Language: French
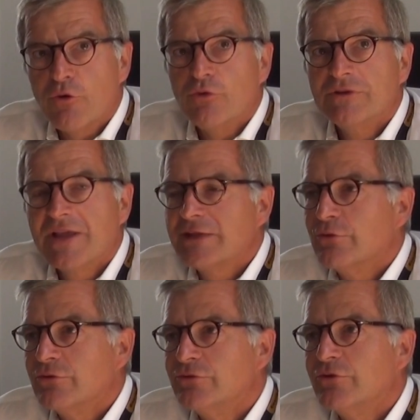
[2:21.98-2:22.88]
Au-delà
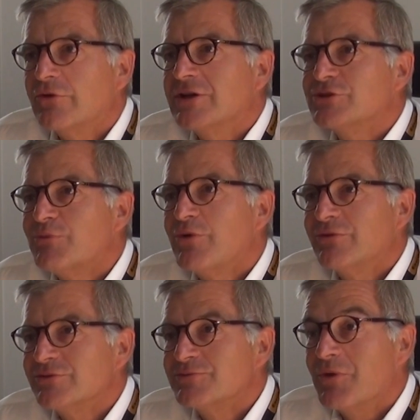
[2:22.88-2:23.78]
de,
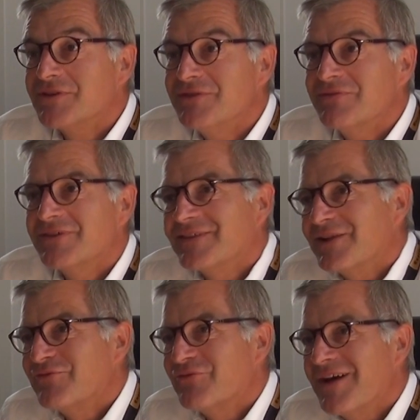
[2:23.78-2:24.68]
l'engagement euh, sportif, qui est à
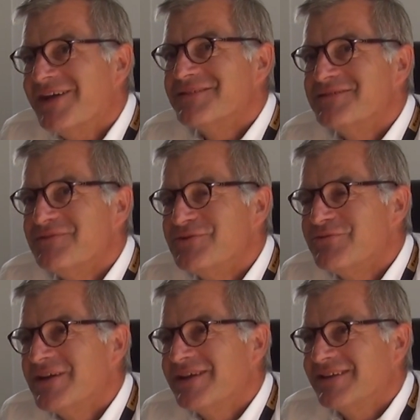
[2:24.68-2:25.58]
la fois
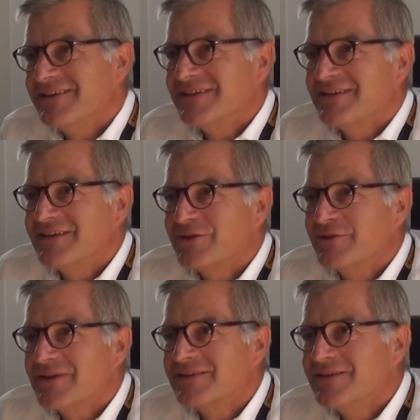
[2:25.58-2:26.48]
individuel et,
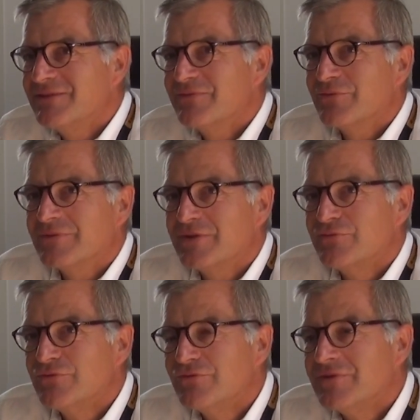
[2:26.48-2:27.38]
collectif, on a
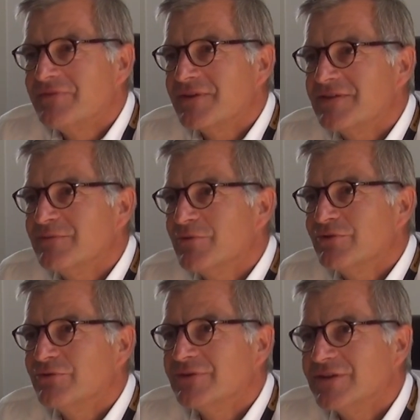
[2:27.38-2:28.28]
voulu effectivement
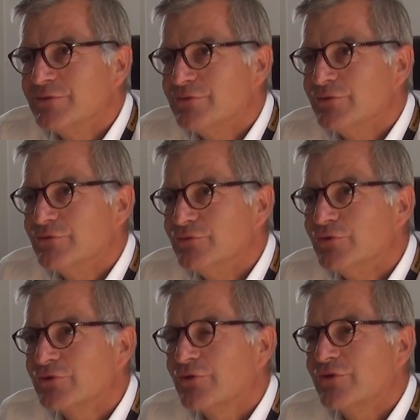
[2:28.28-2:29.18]
donner une,
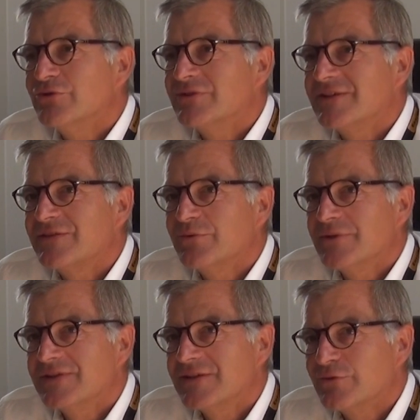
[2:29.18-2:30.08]
autre connotation
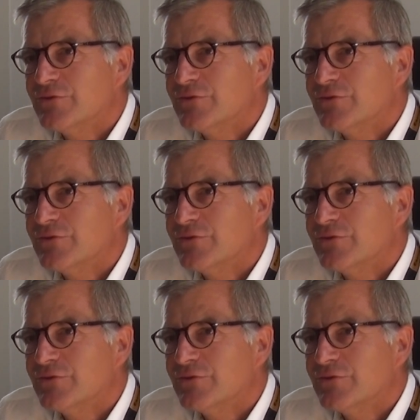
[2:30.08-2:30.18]
à cette